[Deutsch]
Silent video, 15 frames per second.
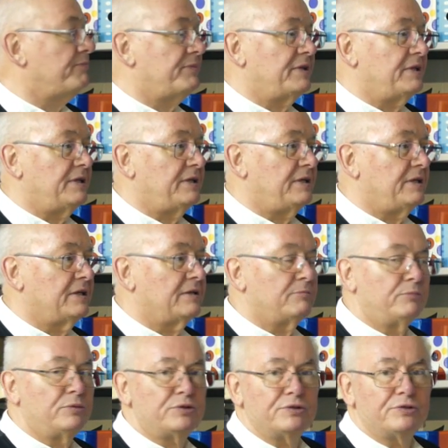die
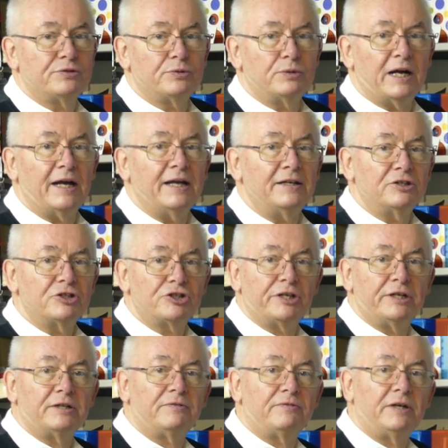müssen so
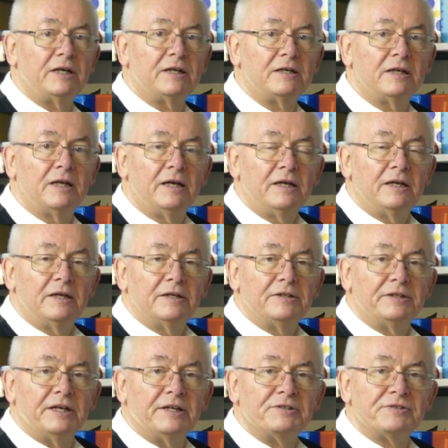eingestellt werden,
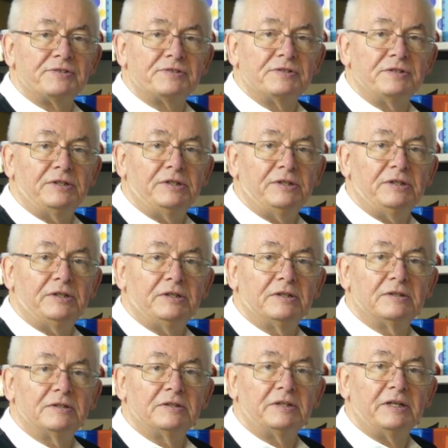dass die
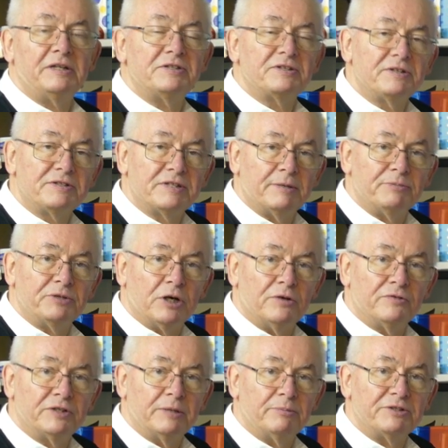insgesamte
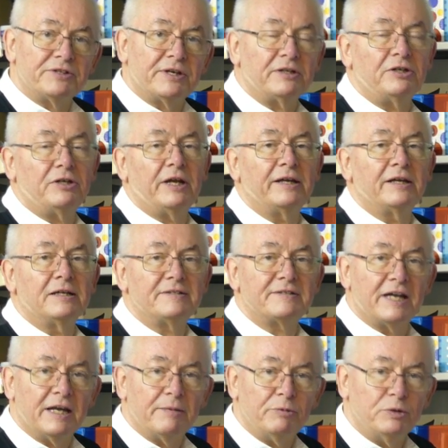Aufnahmezeit nicht länger als
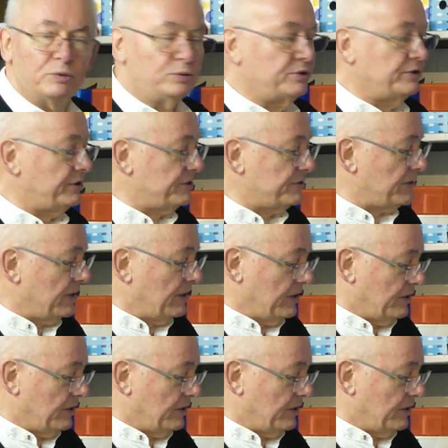eine Minute ist.